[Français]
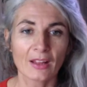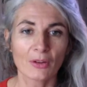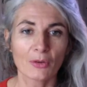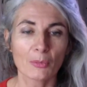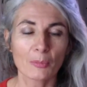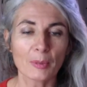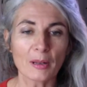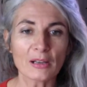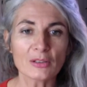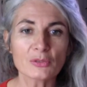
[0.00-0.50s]

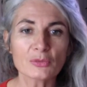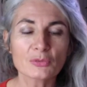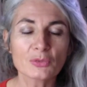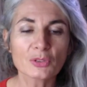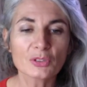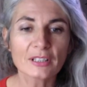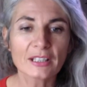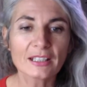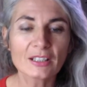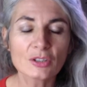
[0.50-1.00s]
On parle
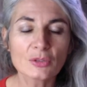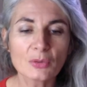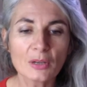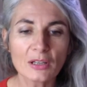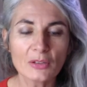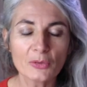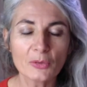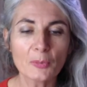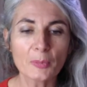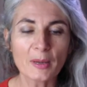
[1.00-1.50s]
souvent de
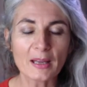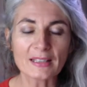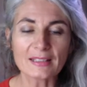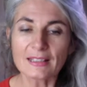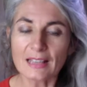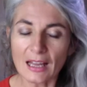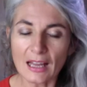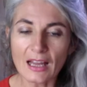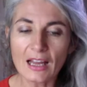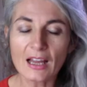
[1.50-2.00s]
rituel de
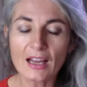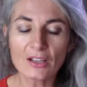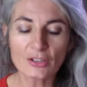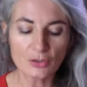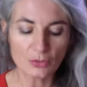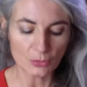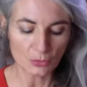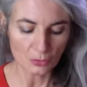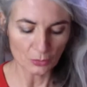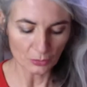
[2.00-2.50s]

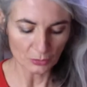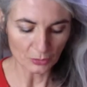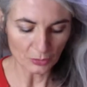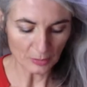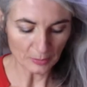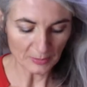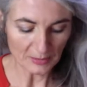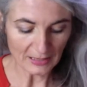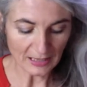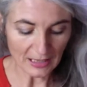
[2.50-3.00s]
passage, de choses
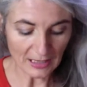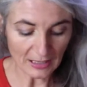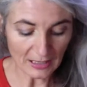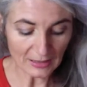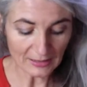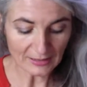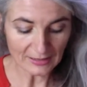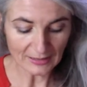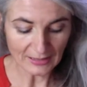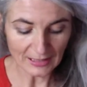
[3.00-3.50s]
comme
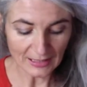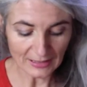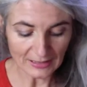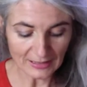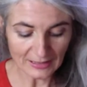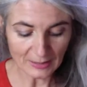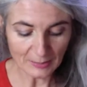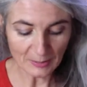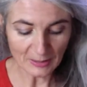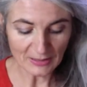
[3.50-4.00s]
ça. C'est un
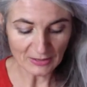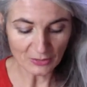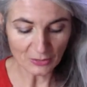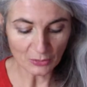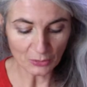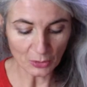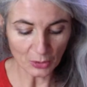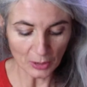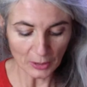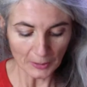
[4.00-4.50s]
espèce
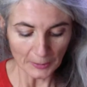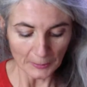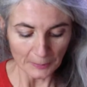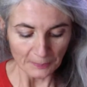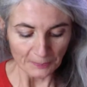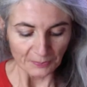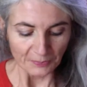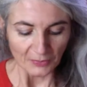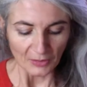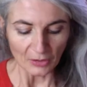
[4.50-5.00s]
de,
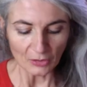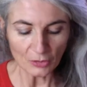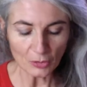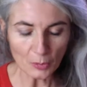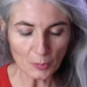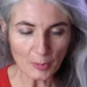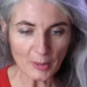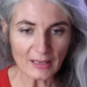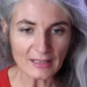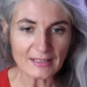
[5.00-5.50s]

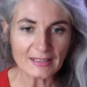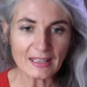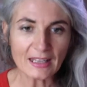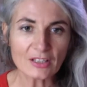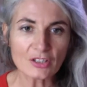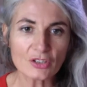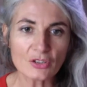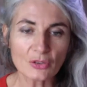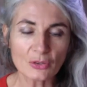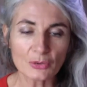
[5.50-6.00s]

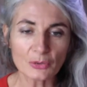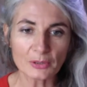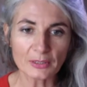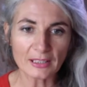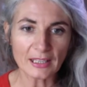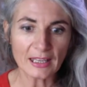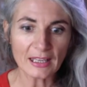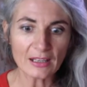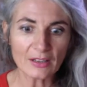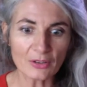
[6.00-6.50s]
passage dans
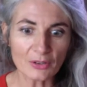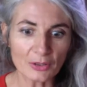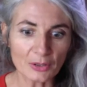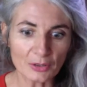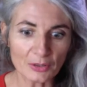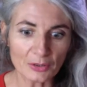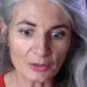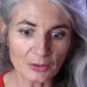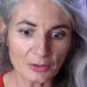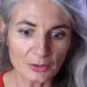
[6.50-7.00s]
lequel
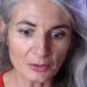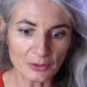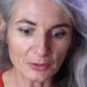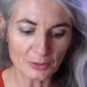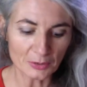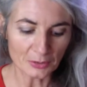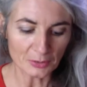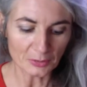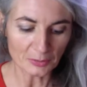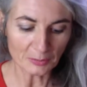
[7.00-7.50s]

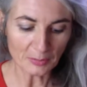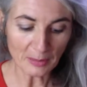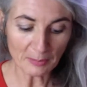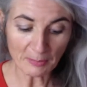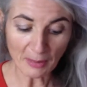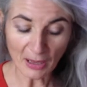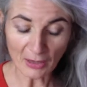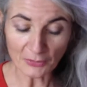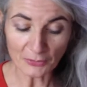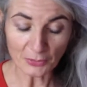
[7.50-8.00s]
euh, ben,
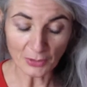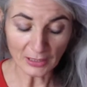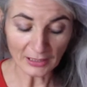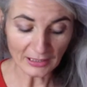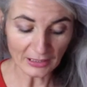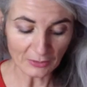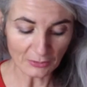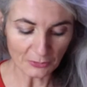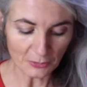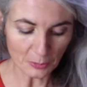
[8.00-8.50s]
parfois
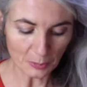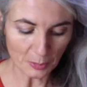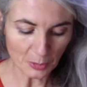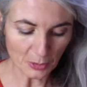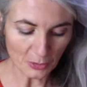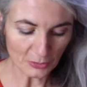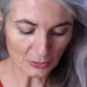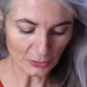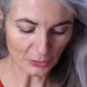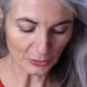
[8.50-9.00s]
qu'il faut
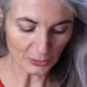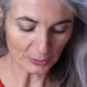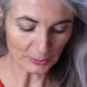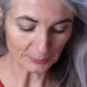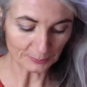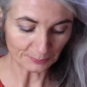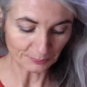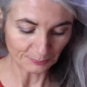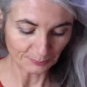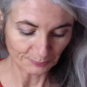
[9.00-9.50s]

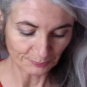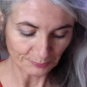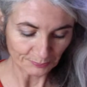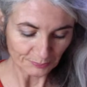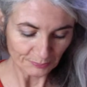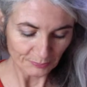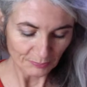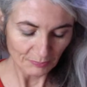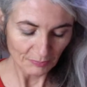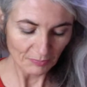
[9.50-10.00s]
prendre
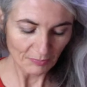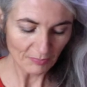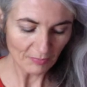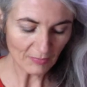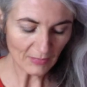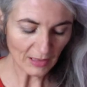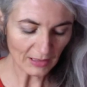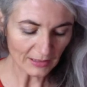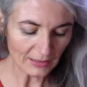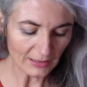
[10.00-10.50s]

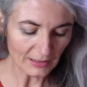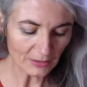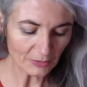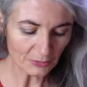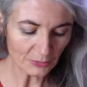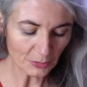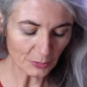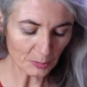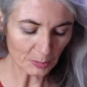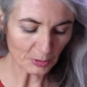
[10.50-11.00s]
qu'il
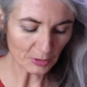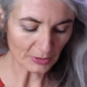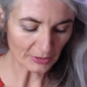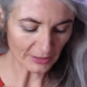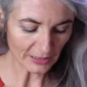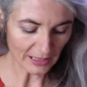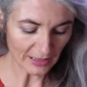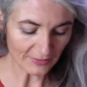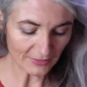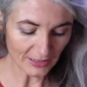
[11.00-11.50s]
faut
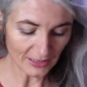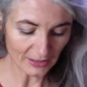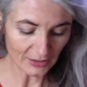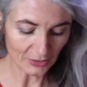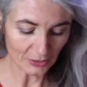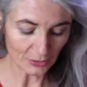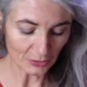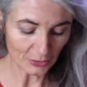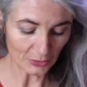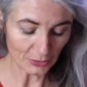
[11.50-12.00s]
prendre avec